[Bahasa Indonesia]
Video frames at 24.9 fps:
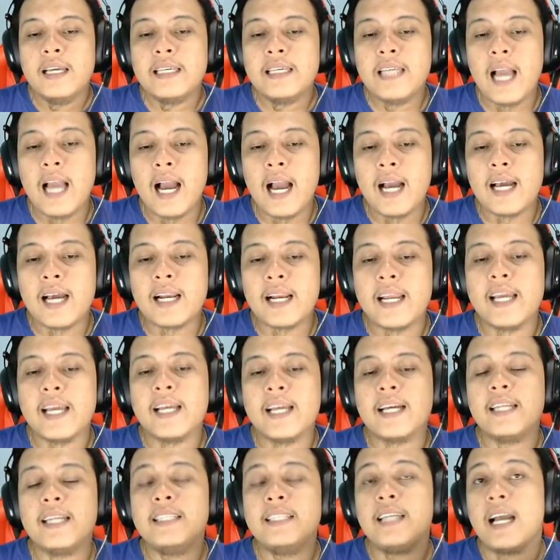yang
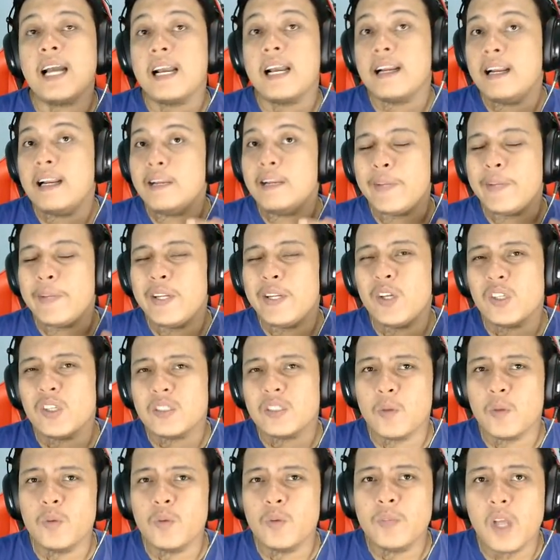rankednya. Karena di video
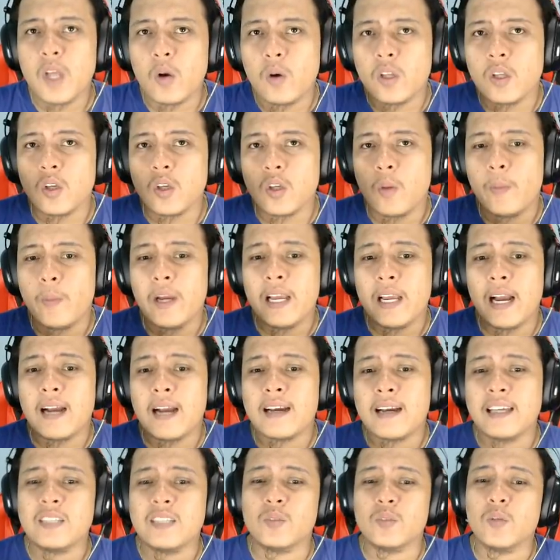sebelumnya gue nyoba
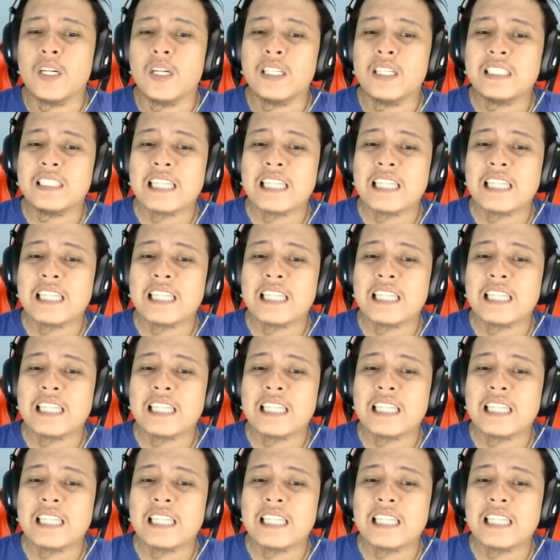yang casual.